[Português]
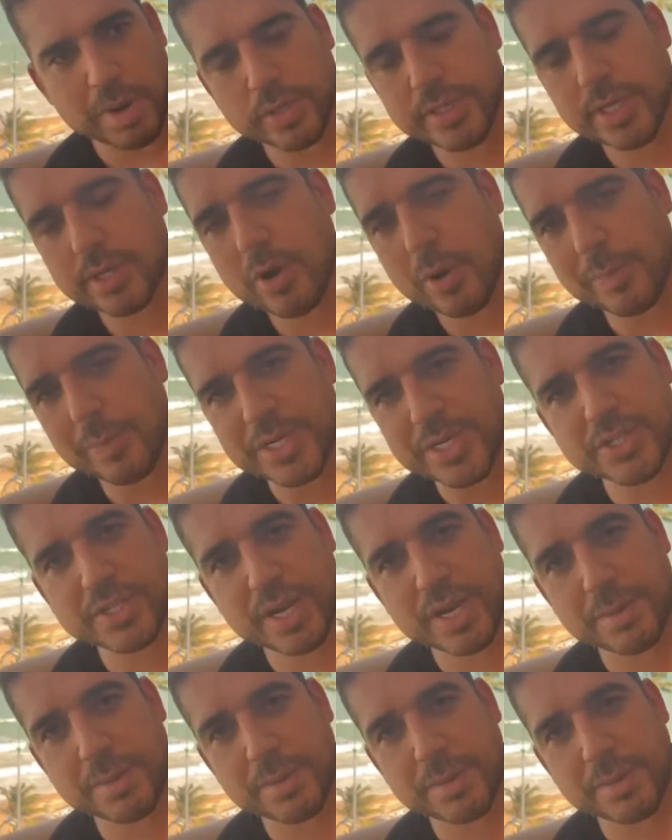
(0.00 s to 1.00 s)
Uma coisa que eu
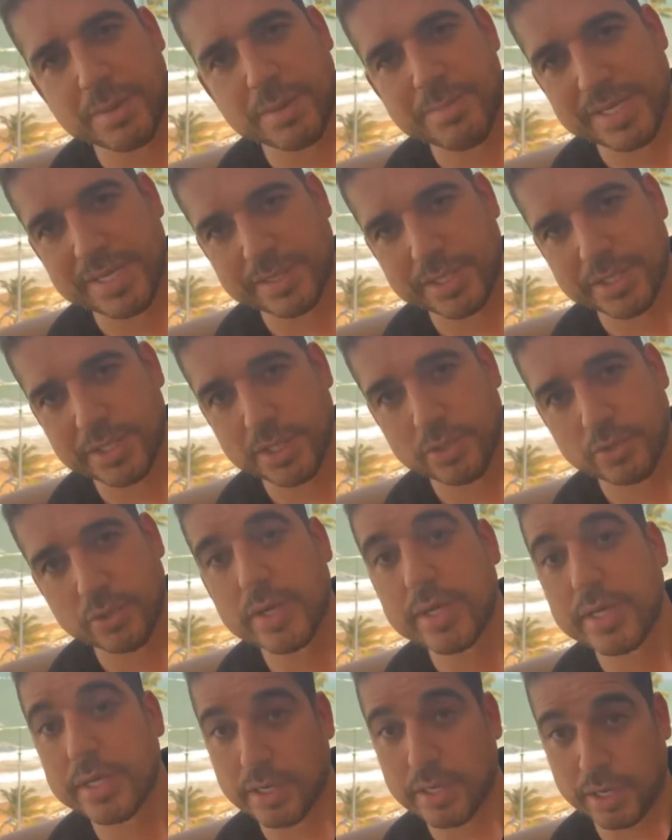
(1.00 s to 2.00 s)
aprendi com a minha
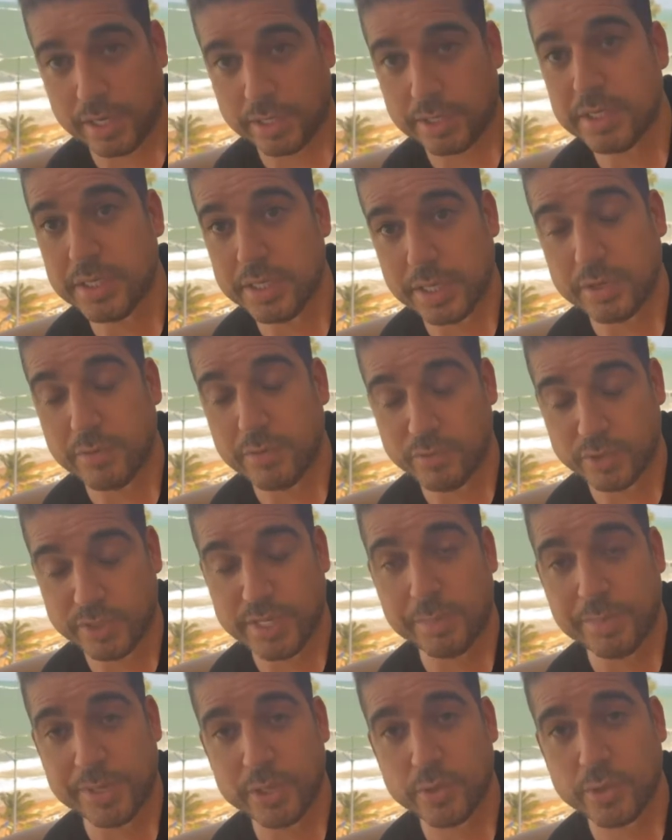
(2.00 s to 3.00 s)
trajetória, e
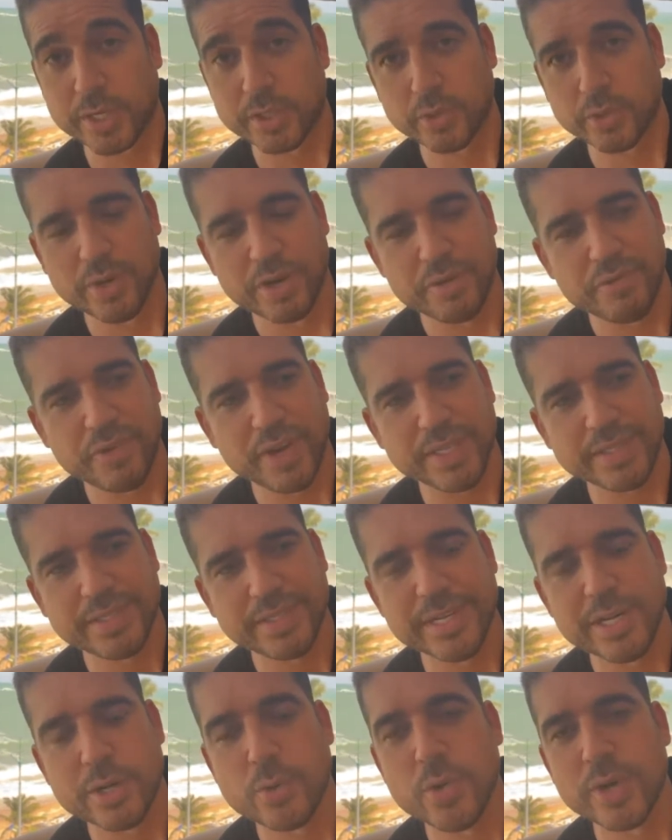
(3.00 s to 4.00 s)
você aprendeu com a sua,
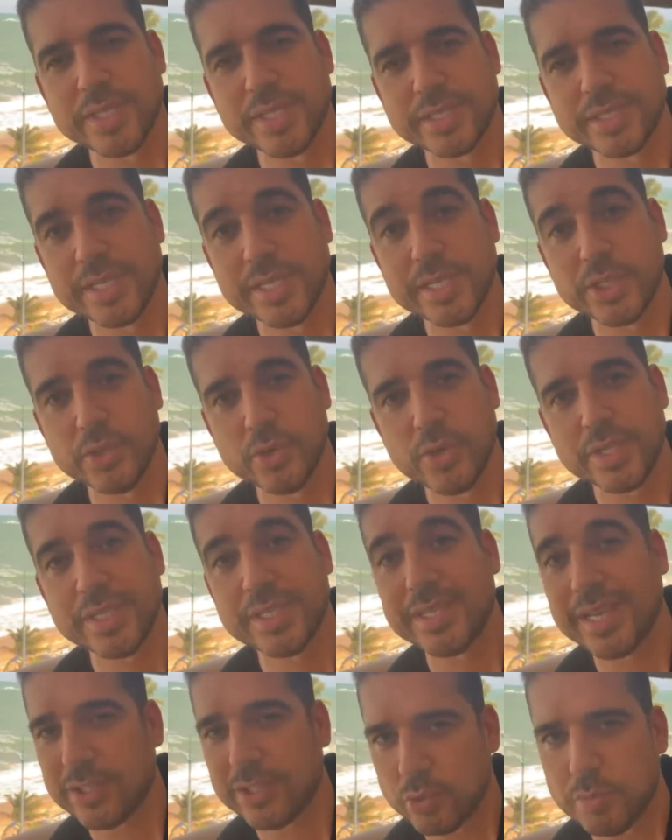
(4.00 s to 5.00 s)
fazer coisas
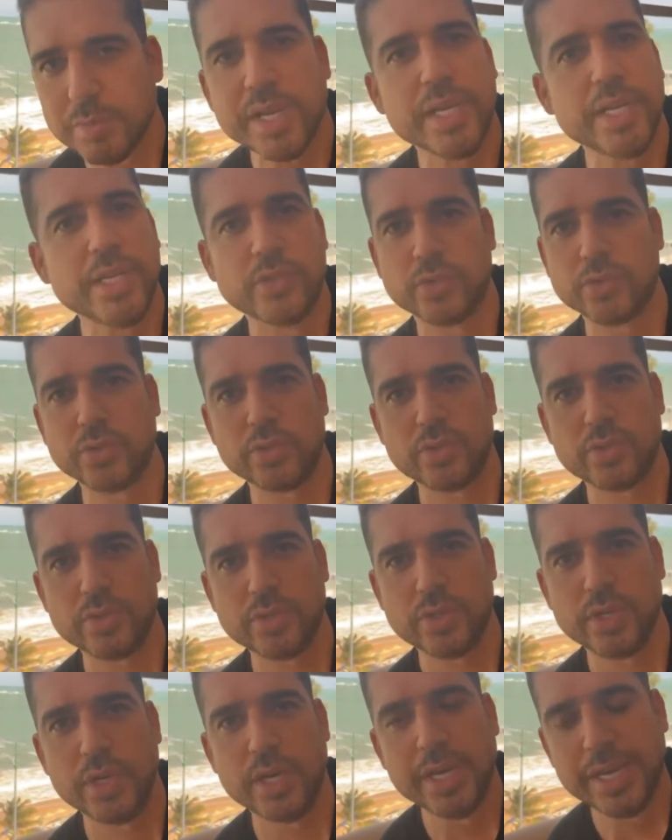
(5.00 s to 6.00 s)
grandiosas é assumir riscos.
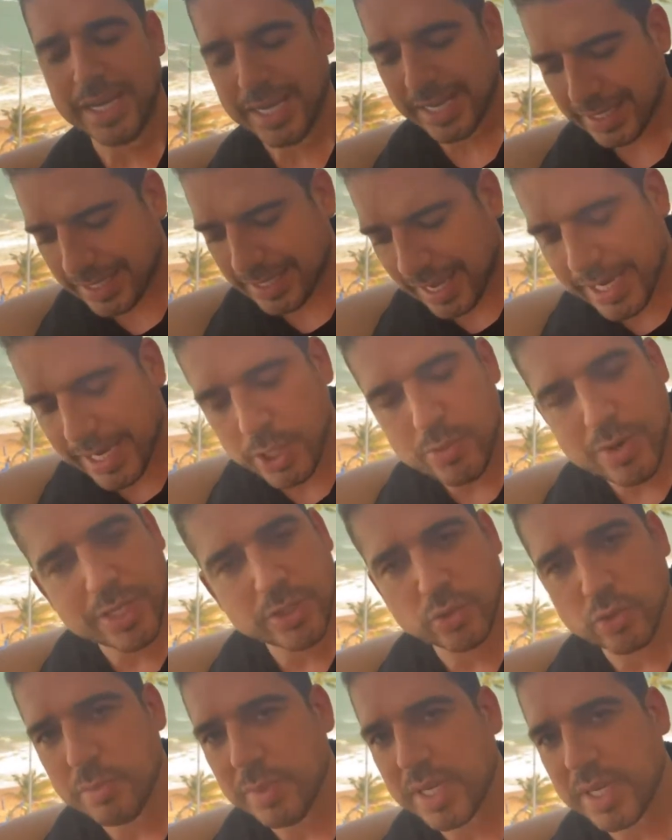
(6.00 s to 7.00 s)
Quem não
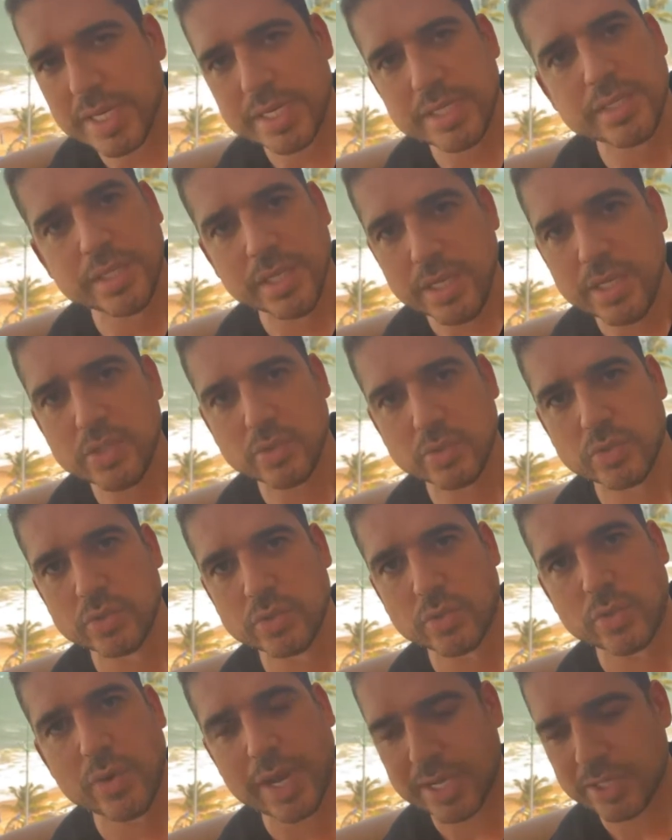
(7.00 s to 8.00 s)
assume grandes
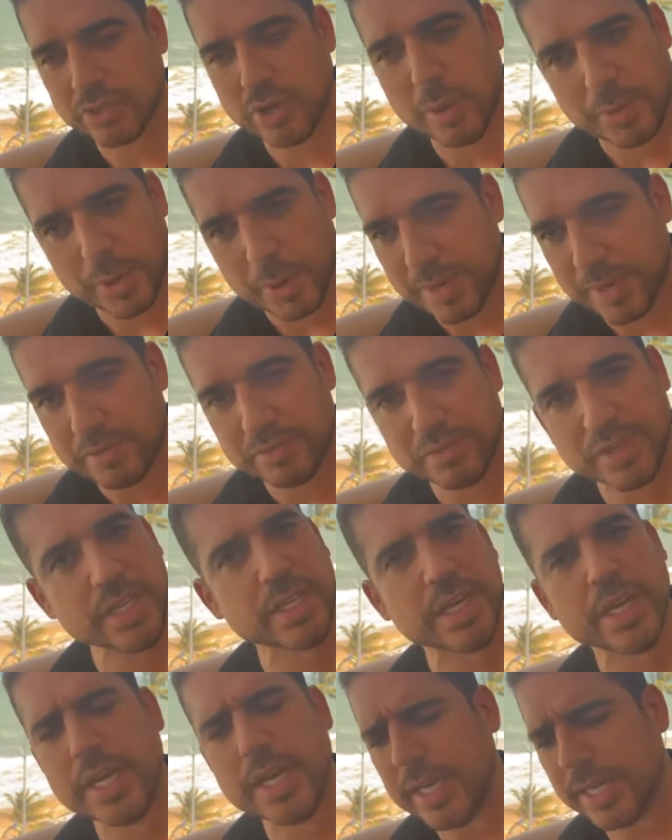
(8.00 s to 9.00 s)
riscos com relação à própria
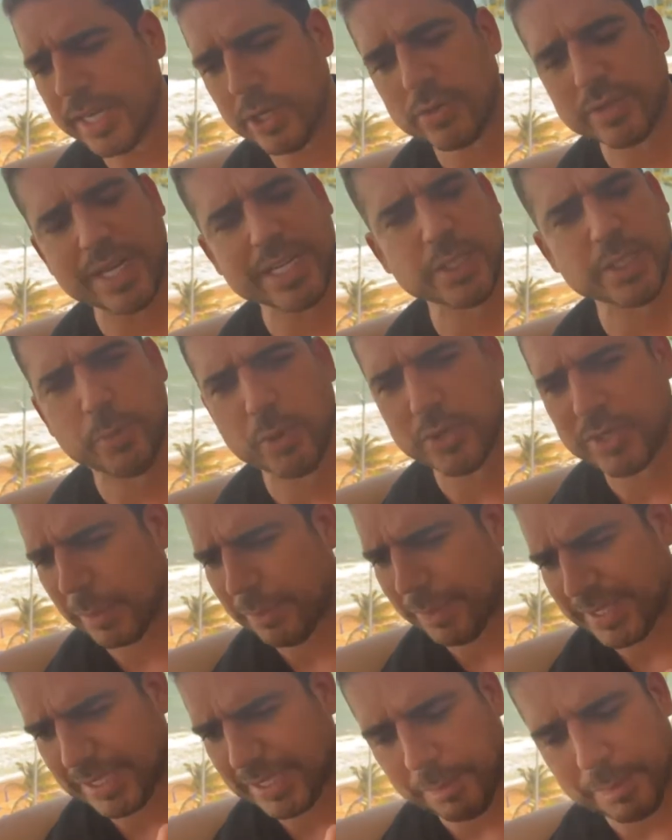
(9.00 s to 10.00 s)
vida, que não está disposto a
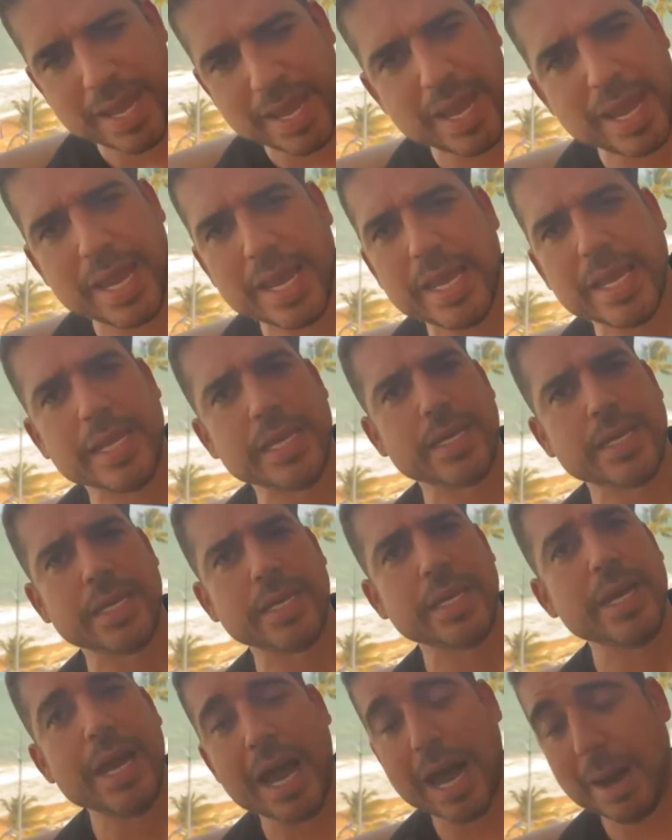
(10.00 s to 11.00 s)
passar
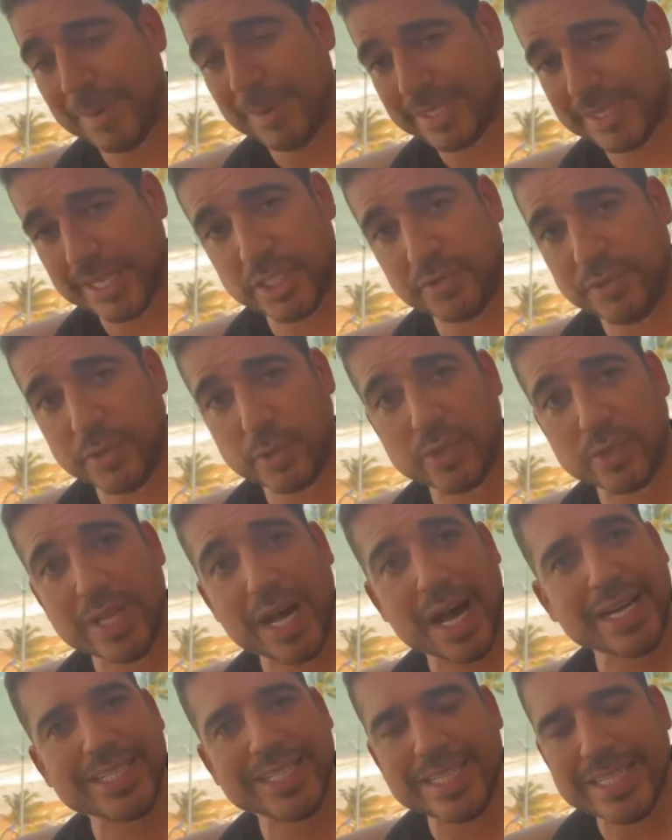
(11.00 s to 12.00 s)
perrengue, a passar
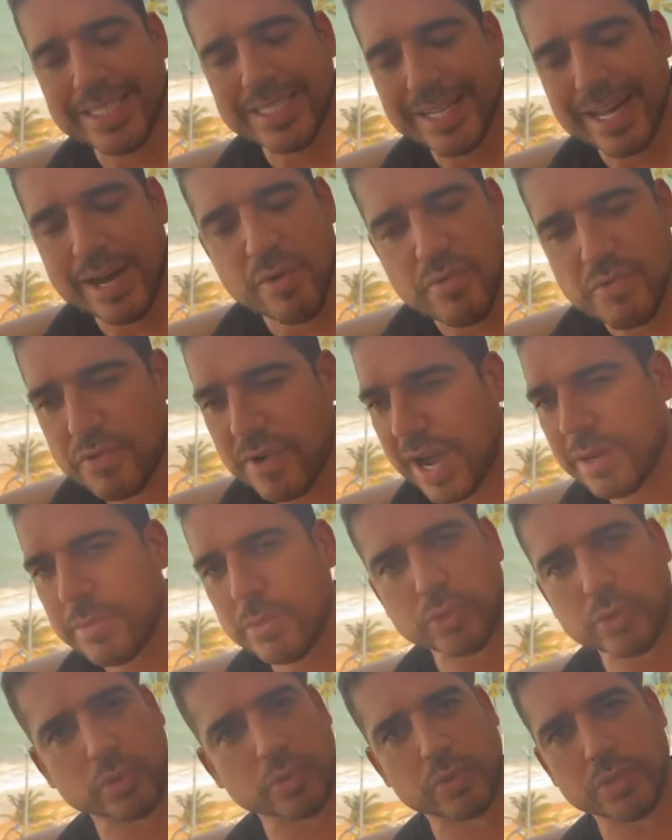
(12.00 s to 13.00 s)
dificuldade, não vai
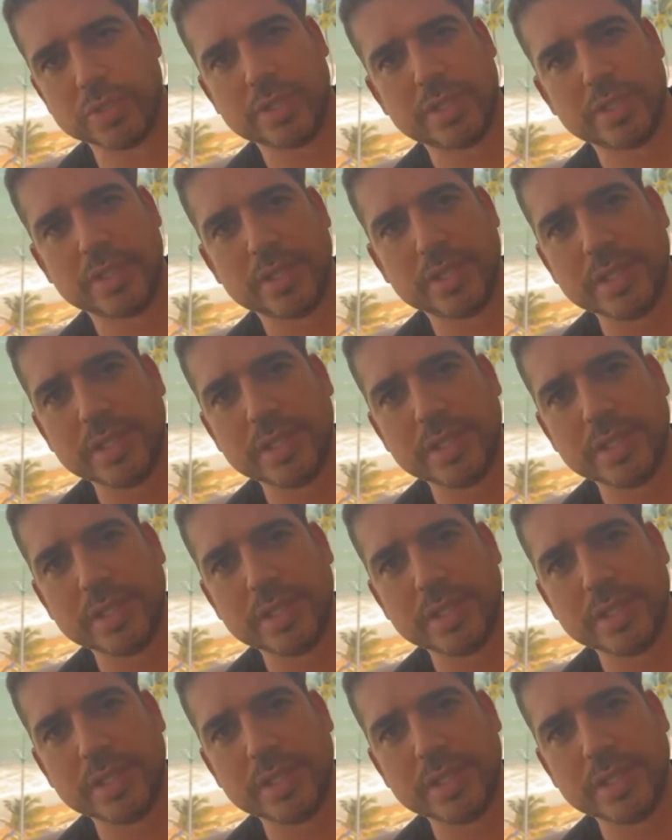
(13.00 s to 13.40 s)
muito longe.